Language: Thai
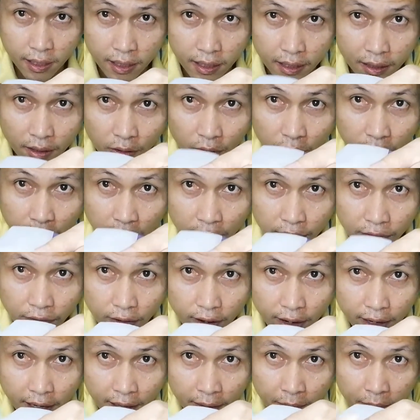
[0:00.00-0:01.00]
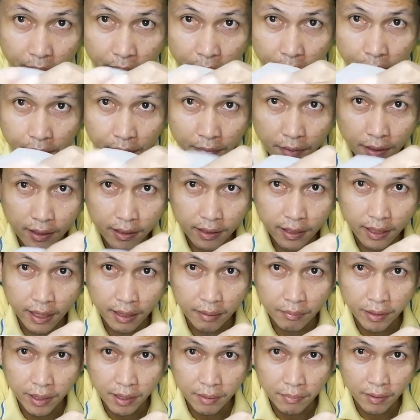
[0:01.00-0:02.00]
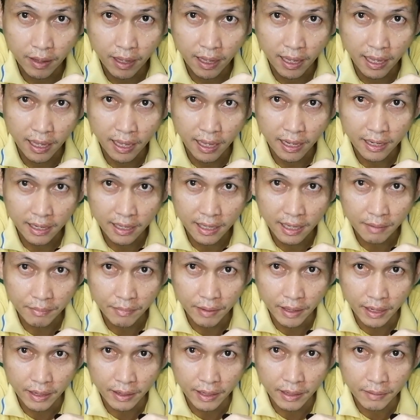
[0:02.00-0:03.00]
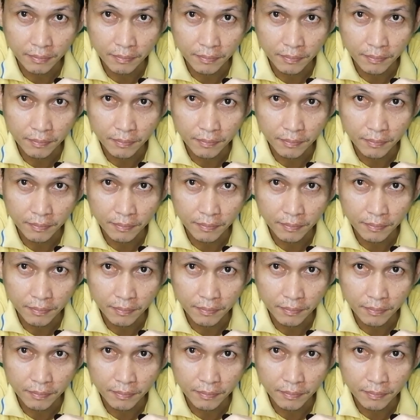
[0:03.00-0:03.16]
ดูแอร์ฟอยนะครับเห็นไหมครับอ่านี่ครับเห็นนะครับ